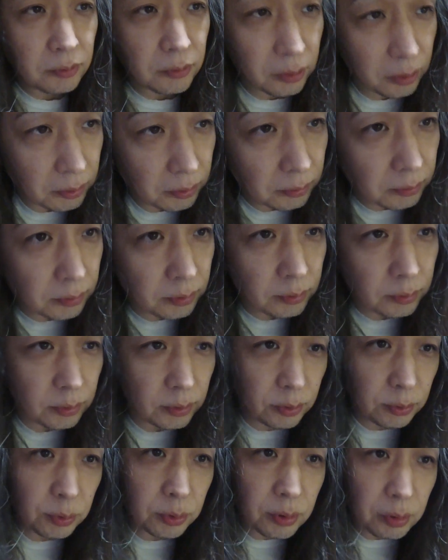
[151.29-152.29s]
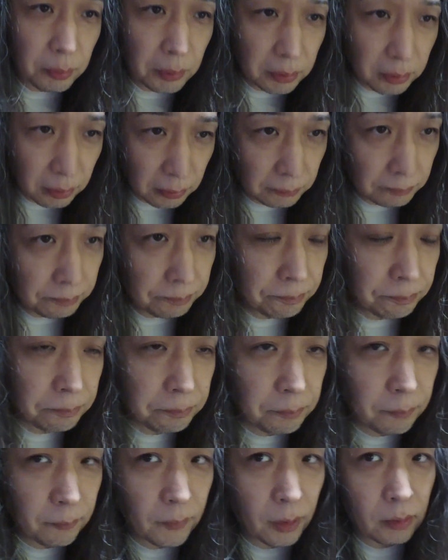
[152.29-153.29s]
ね、許せません。
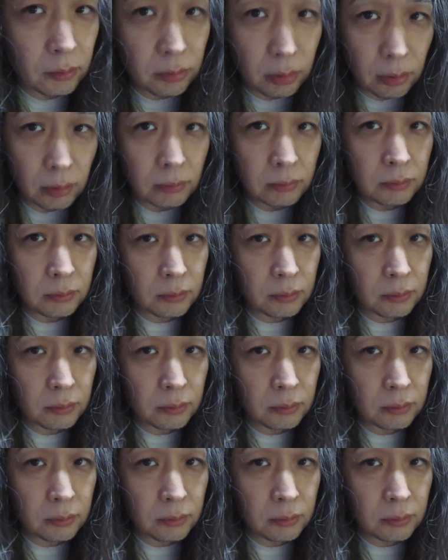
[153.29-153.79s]
さあ、